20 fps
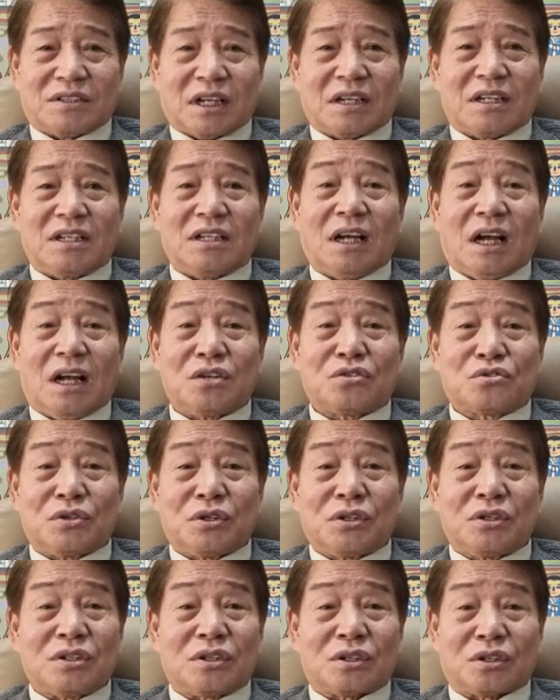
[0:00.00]
자기가 할 수
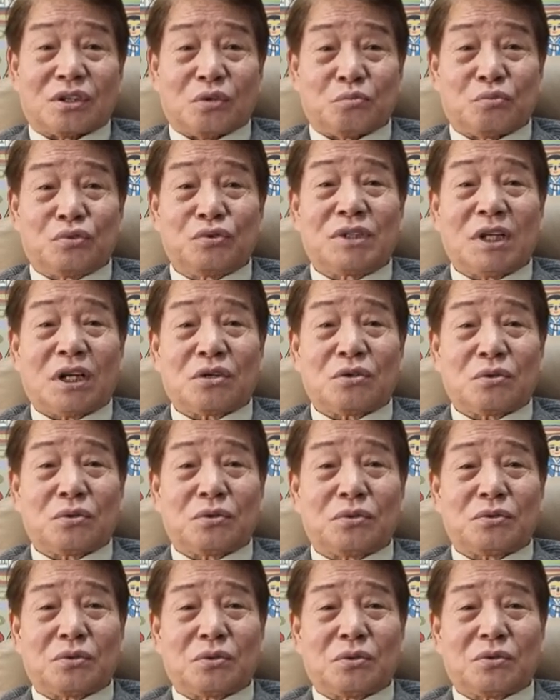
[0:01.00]
있는
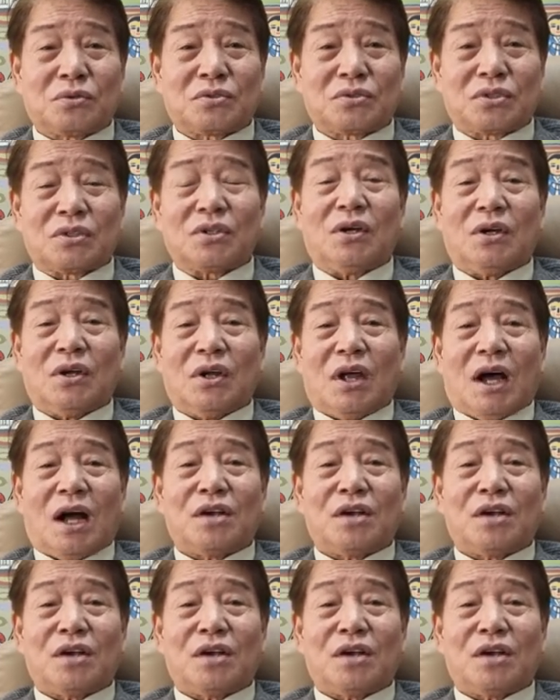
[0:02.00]
부자로서